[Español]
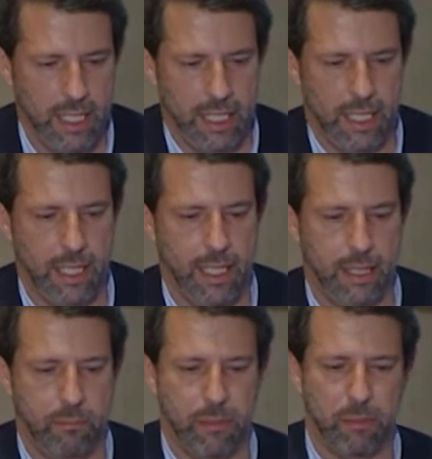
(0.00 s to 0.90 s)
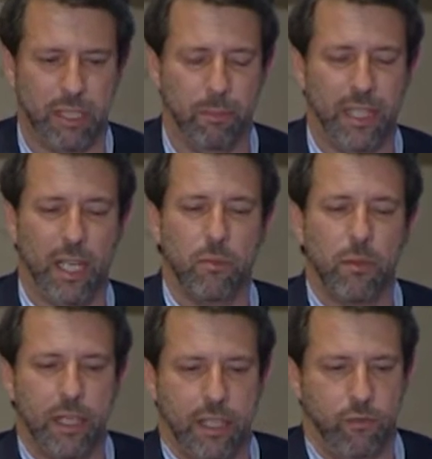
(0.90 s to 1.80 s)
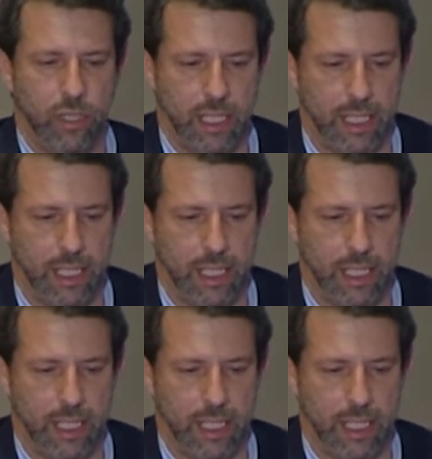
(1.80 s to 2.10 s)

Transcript: Eh, vamos a empezar cómo empieza Fuente